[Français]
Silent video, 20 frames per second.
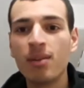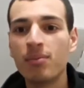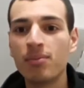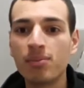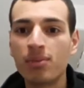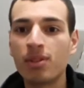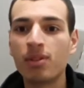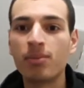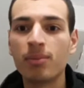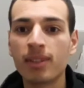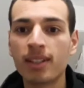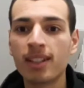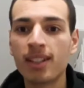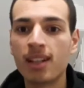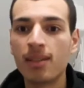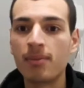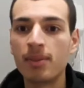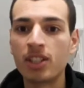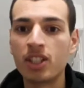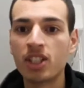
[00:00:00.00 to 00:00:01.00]
pour embrayer
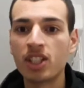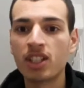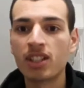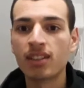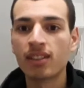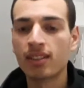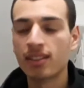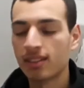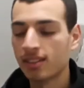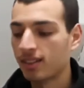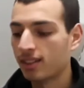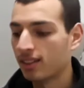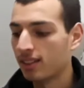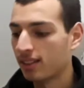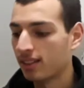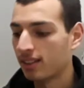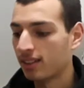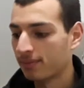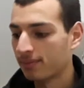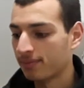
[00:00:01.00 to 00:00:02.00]
la machine.
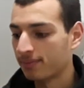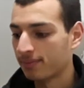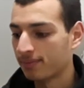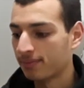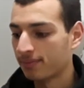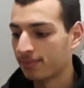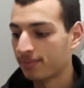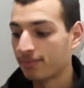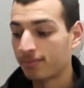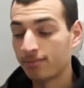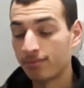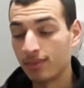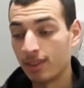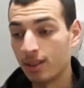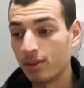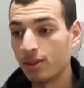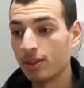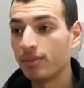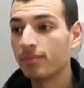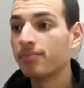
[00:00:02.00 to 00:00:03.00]
Et
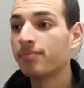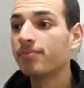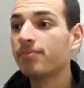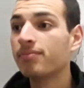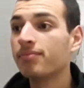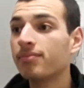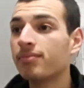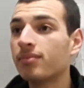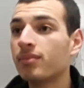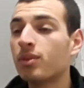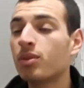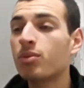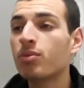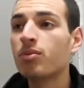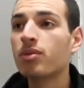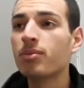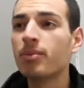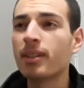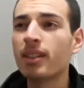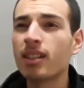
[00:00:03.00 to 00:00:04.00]
ouais. Du coup,
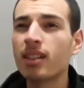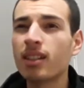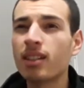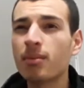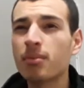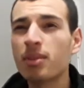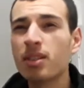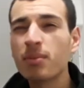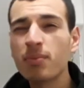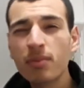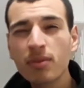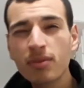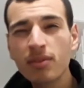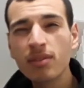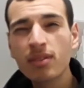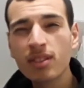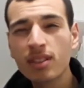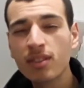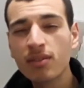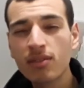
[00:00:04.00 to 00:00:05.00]
ce matin, un petit peu
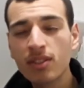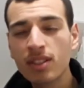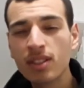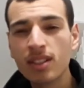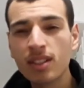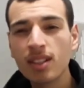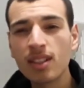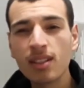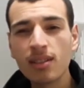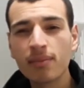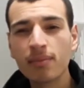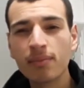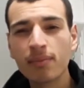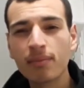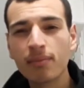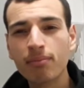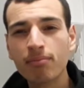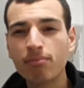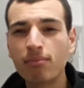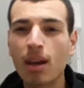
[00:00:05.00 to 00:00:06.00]
difficile.
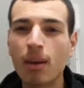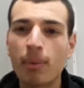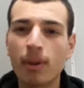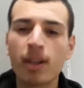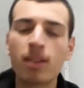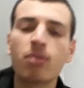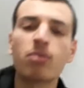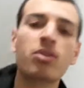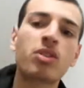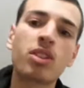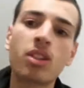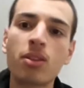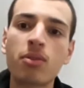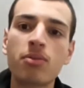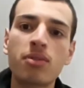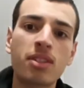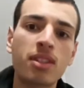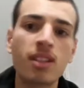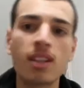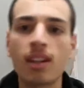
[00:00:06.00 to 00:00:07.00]
Mais après, donc, j'ai
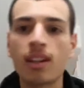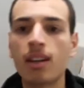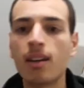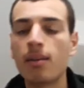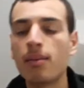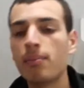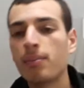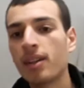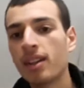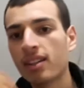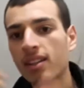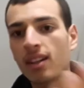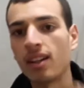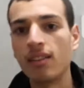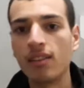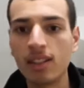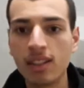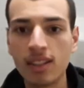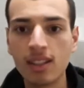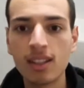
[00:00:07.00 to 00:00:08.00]
réussi à bien
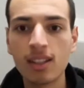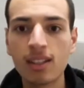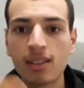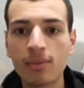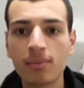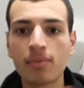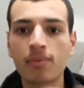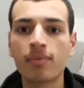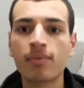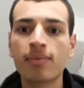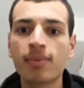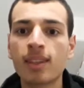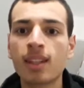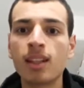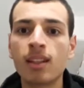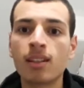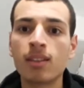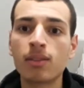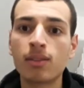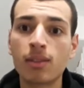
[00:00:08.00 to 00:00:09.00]
travailler
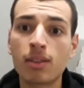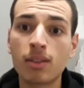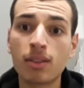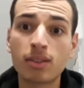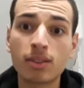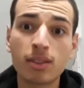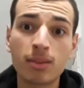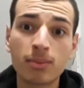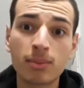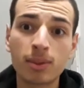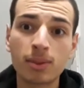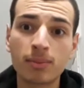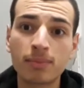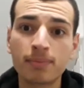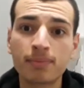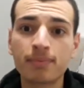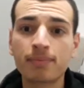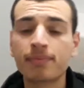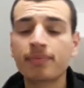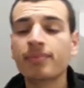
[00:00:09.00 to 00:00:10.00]
dans l'ensemble.
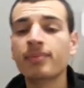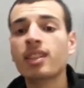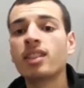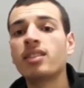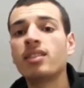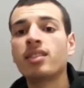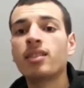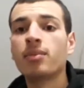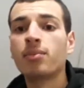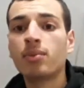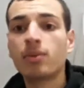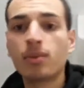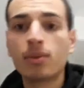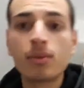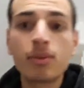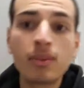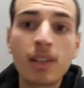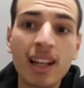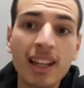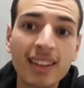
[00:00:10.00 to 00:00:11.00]
C'était
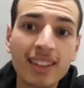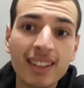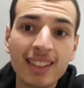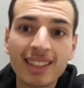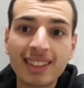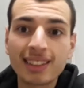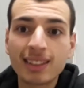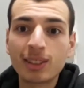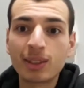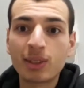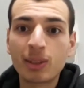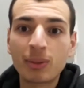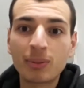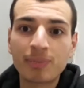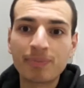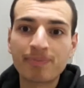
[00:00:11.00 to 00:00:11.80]
plutôt intéressant.